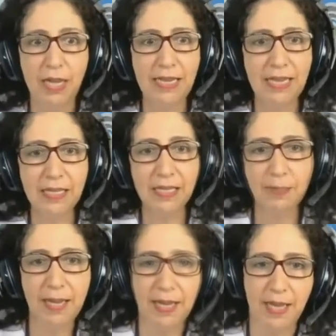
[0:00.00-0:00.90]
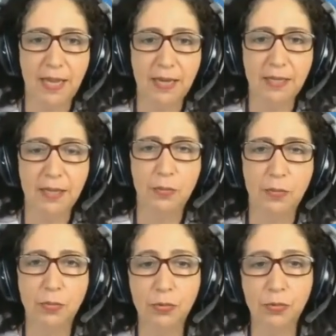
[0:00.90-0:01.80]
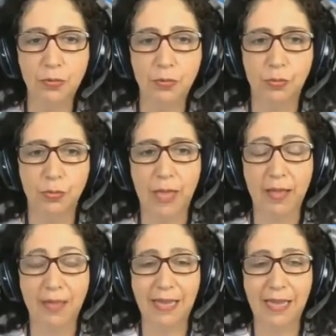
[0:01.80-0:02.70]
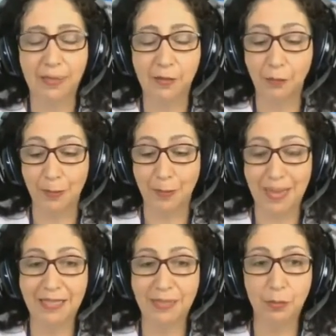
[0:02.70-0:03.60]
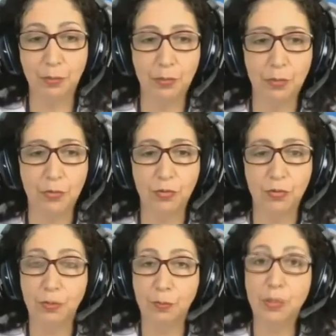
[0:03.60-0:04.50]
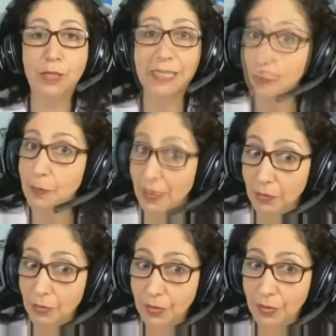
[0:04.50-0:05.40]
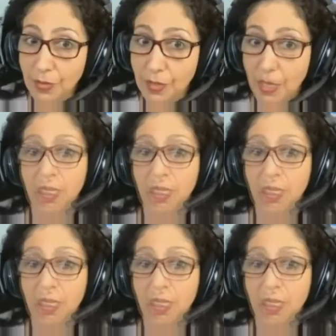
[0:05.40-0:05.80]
E essas barreiras é um conjunto, é, elas são formadas por um conjunto de procedimentos,